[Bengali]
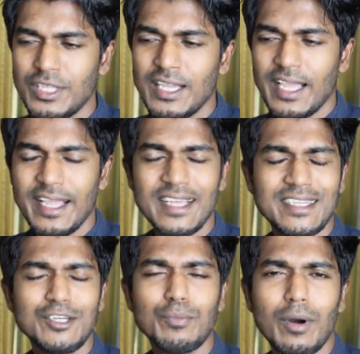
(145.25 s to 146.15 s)
যদি
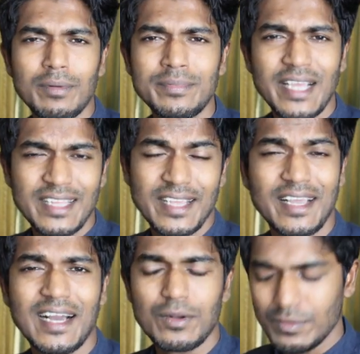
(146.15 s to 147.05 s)
এক্ষেত্রে একটু প্রবলেম থেকে
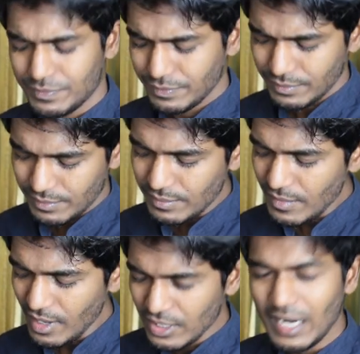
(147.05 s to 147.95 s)
থাকে কারো
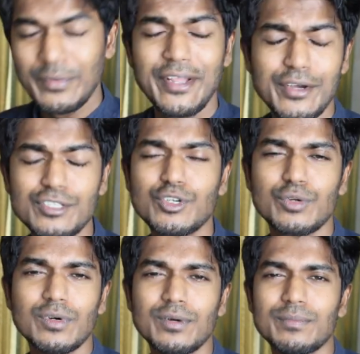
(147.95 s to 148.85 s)
তাহলে আমি রিকোয়েস্ট
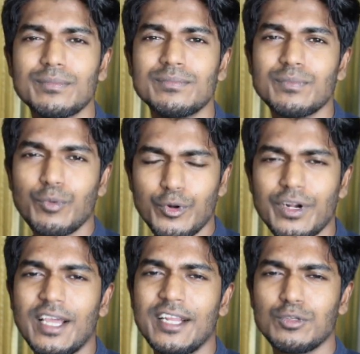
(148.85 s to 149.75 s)
করব
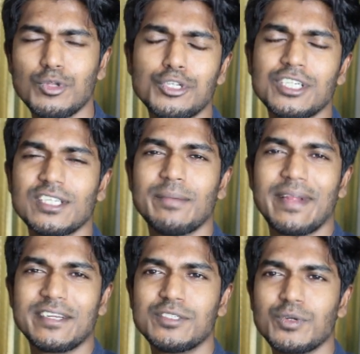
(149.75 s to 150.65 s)
পুনরায় একটু ধৈর্যের
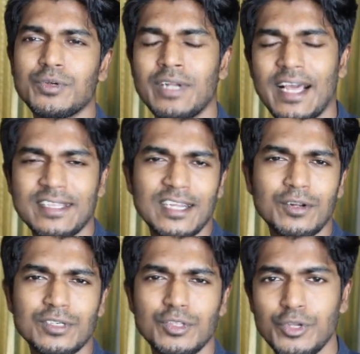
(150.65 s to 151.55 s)
সাথে প্র্যাকটিস করুন এক
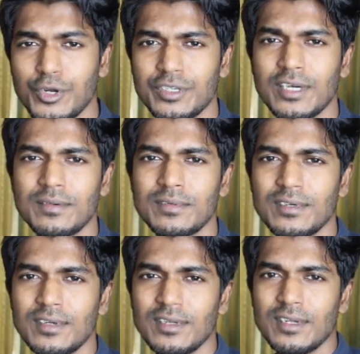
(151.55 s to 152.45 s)
দেড় ঘন্টা দুই ঘন্টা
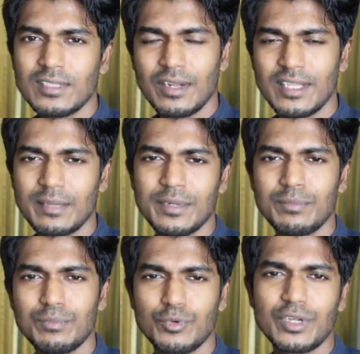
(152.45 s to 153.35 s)
তাহলে
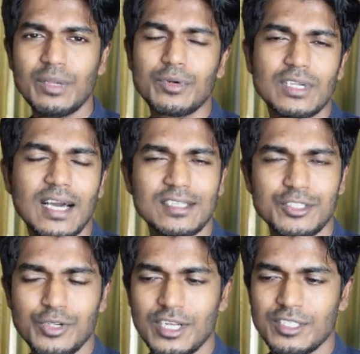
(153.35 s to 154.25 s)
দেখবেন পুরো কিবোর্ডটা
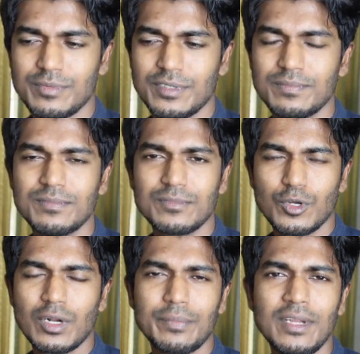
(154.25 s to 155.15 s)
হাতে চলে আসবে
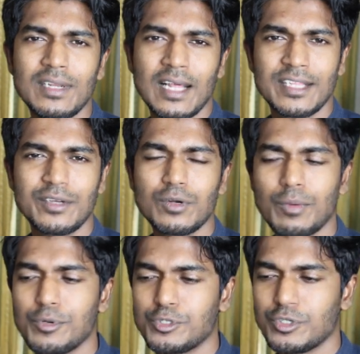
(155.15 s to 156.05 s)
তখন আপনি না দেখেও
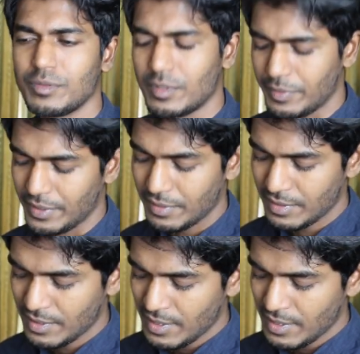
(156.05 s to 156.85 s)
কম্পোজ করতে পারবেন